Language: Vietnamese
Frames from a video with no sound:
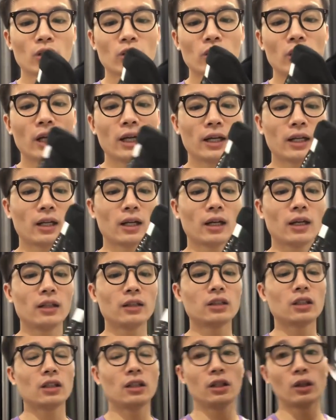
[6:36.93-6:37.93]
đây cái
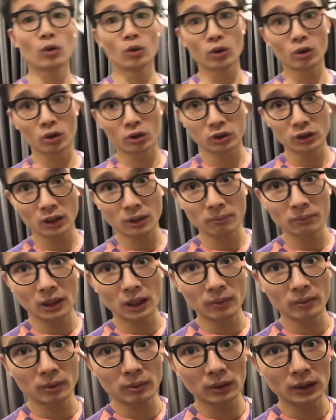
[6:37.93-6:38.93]
chất liệu của nó rất là
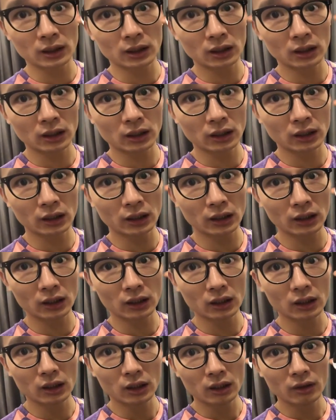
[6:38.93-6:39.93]
mềm nha mọi người đấy
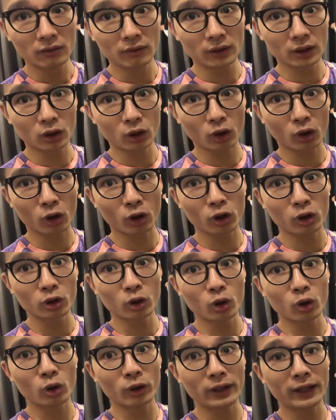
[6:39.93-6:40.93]
và nó có
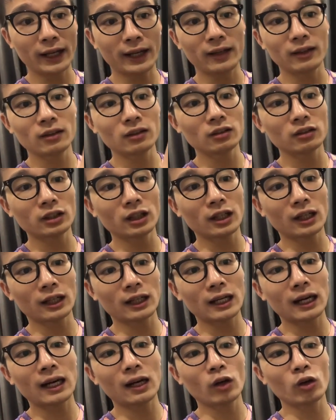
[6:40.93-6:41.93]
độ nén rất là
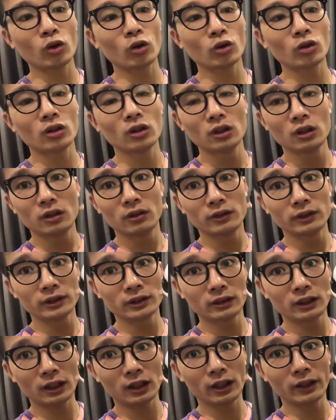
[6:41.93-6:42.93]
cao nó
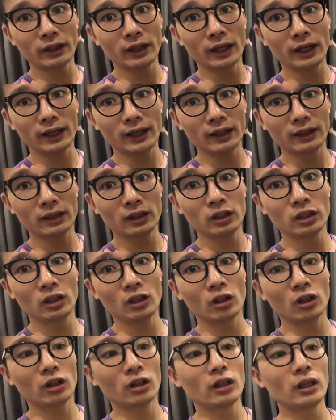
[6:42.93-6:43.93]
rất là nảy đi
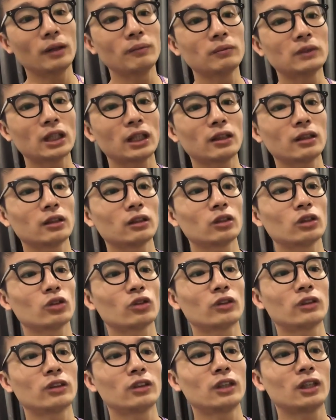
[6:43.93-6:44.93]
êm chân
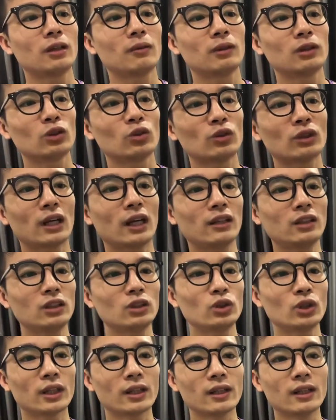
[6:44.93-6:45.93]
khi mà chúng ta di
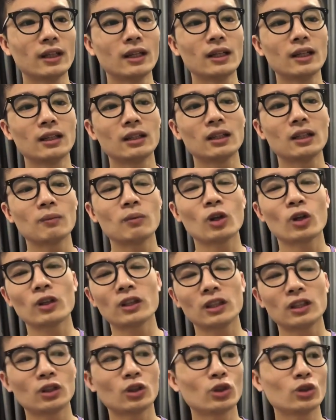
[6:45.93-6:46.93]
chuyển tiếp gót
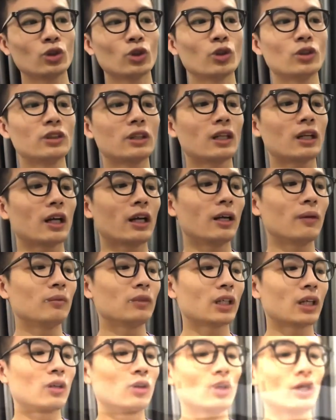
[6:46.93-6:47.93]
thì thôi rồi rất là êm
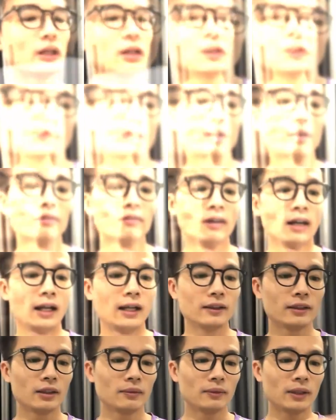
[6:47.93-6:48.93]
chân luôn
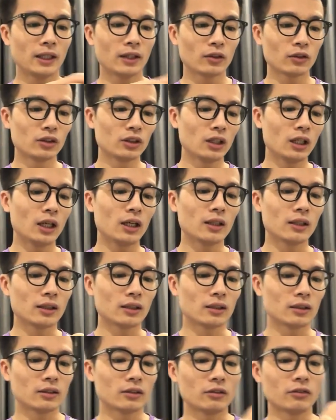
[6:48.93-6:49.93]
và tiếp theo nữa
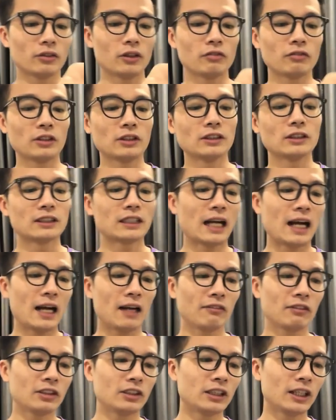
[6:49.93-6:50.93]
về phần
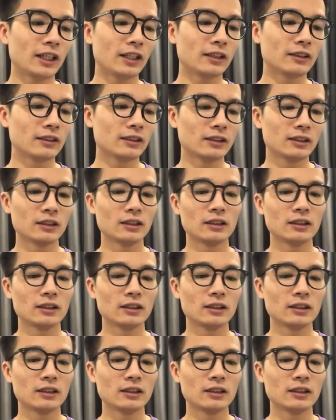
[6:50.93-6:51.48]
da phía trên